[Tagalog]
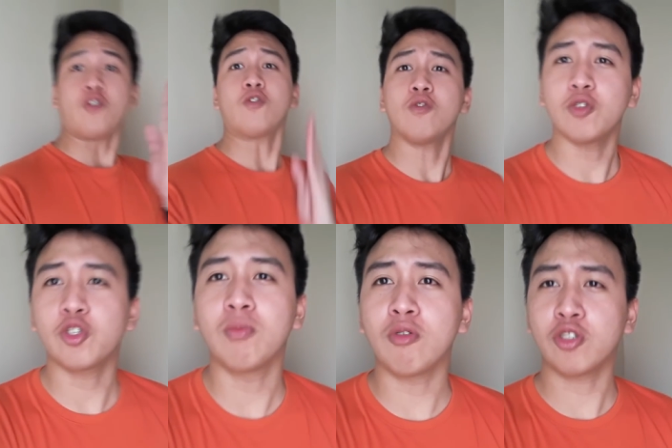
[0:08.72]
So,
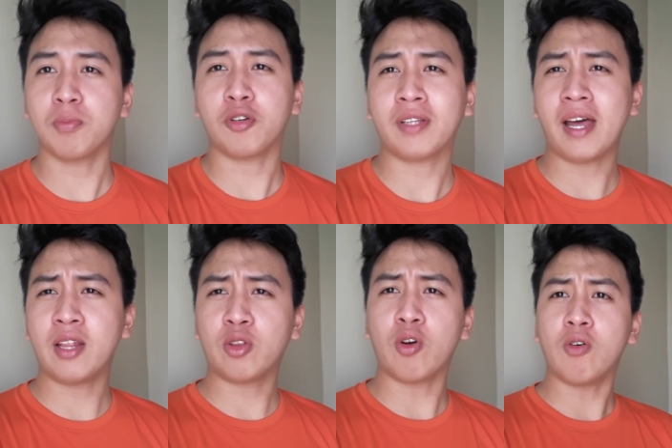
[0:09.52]
kung gusto mong
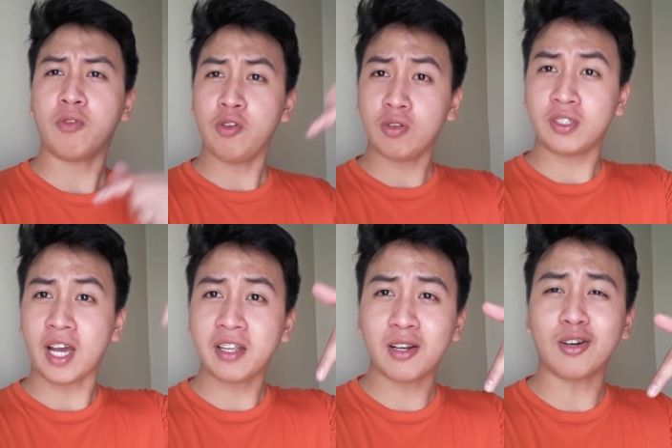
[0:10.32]
suportahan tong
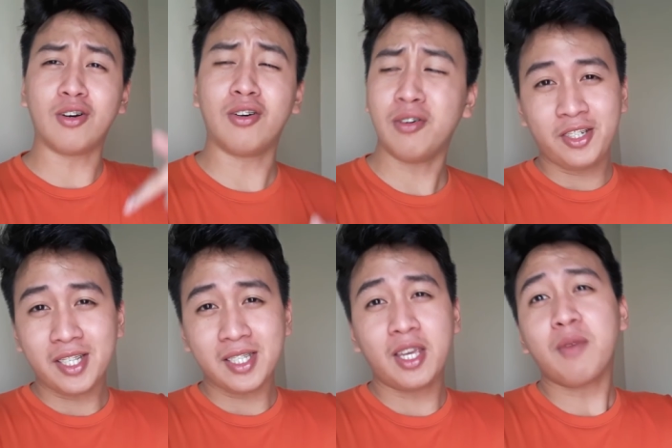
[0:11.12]
channel ko,
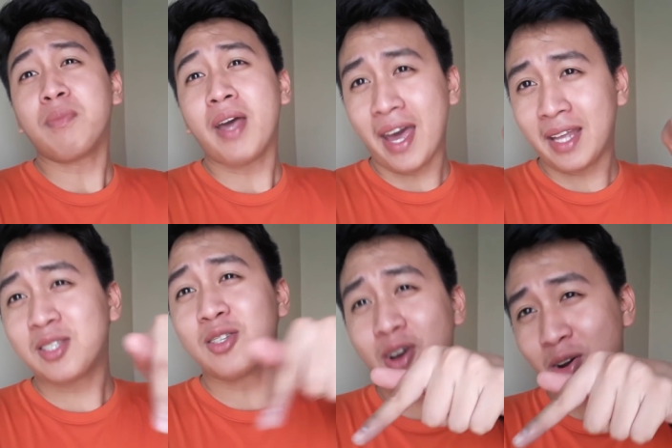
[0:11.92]
just keep the
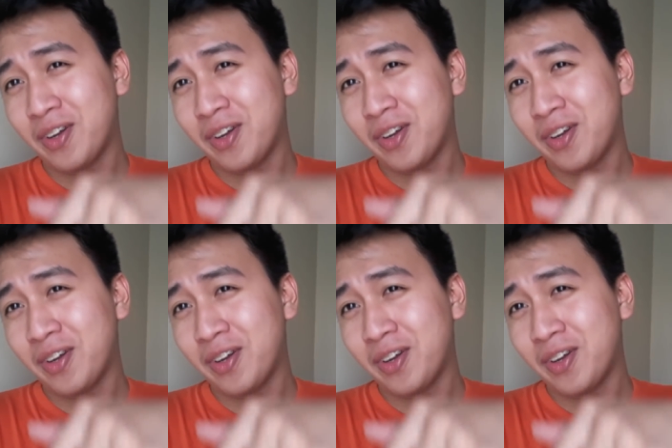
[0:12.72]
ads